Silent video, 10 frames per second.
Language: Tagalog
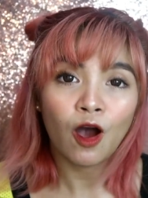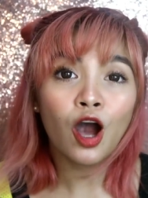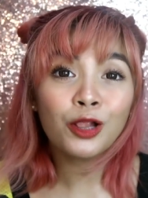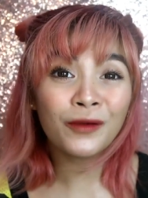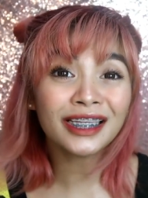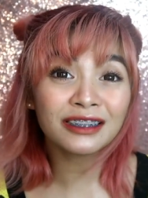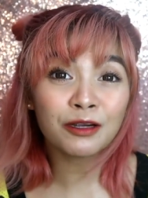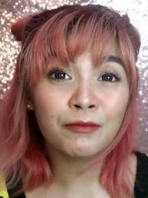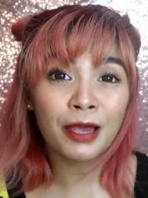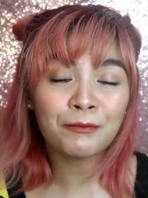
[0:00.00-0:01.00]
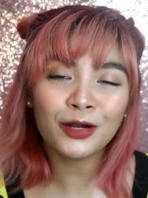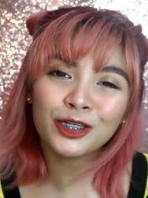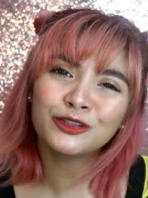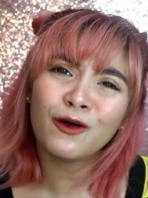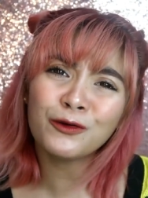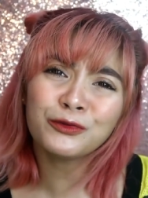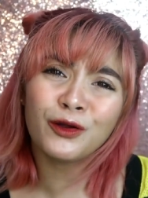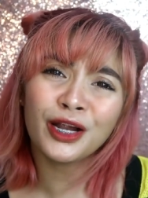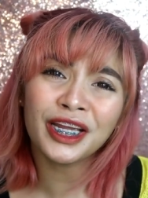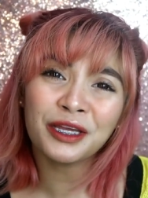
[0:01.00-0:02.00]
Always remember, don't
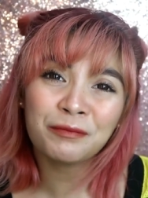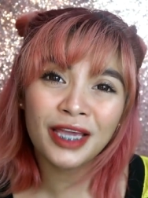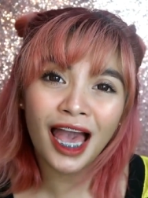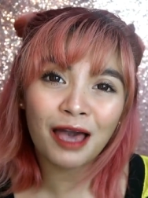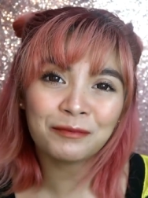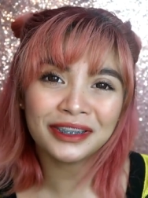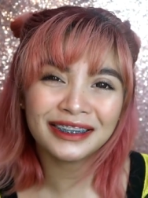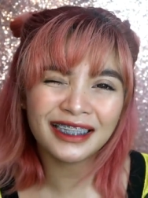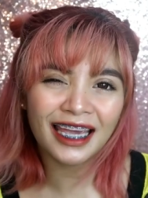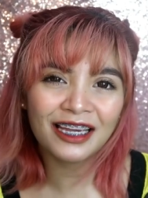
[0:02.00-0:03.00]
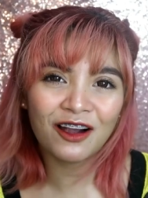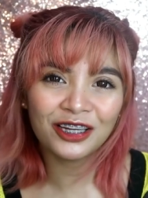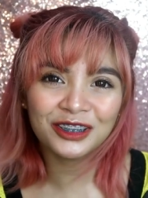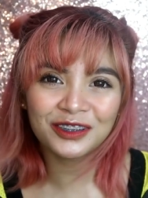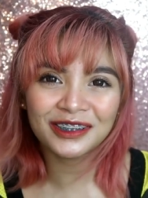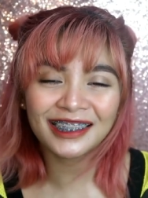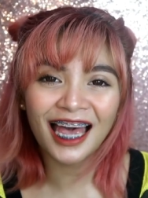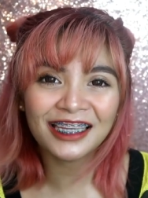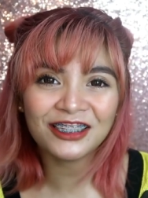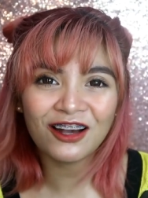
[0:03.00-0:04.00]
worry, be happy, stay gorgeous,
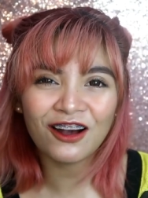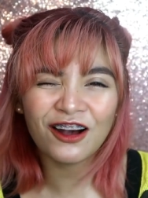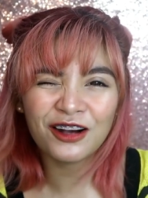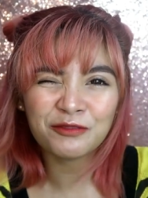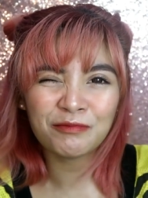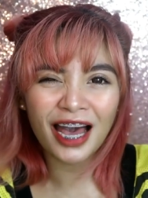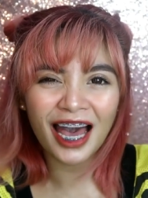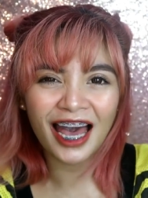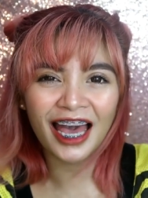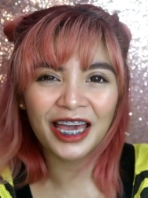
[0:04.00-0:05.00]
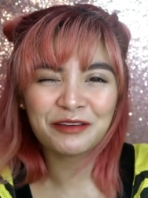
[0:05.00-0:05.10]
anyong, bye,